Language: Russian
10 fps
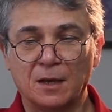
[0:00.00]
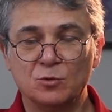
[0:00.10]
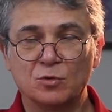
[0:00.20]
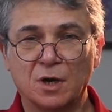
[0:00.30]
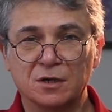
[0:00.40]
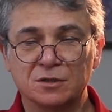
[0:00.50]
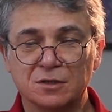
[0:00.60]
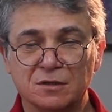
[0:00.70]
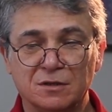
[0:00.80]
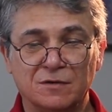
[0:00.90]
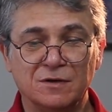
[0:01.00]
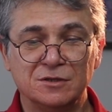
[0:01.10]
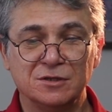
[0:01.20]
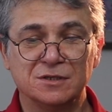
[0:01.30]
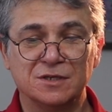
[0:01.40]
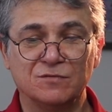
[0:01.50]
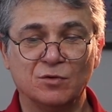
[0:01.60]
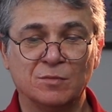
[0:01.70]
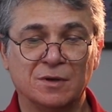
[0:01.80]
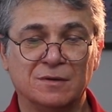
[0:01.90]
Ну как это? Давайте
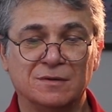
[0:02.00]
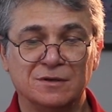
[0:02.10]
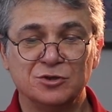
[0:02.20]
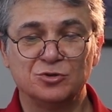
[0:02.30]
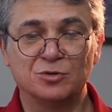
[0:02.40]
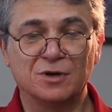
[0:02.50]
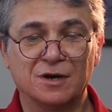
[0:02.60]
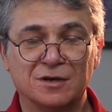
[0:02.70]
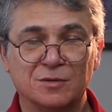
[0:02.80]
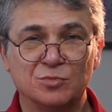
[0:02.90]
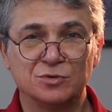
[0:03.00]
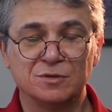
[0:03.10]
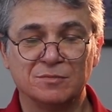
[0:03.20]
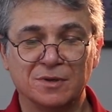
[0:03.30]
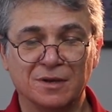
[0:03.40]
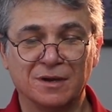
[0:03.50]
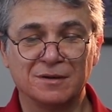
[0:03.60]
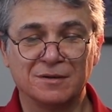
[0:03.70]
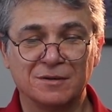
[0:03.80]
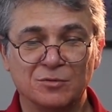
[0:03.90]
назовем еще как-нибудь меня.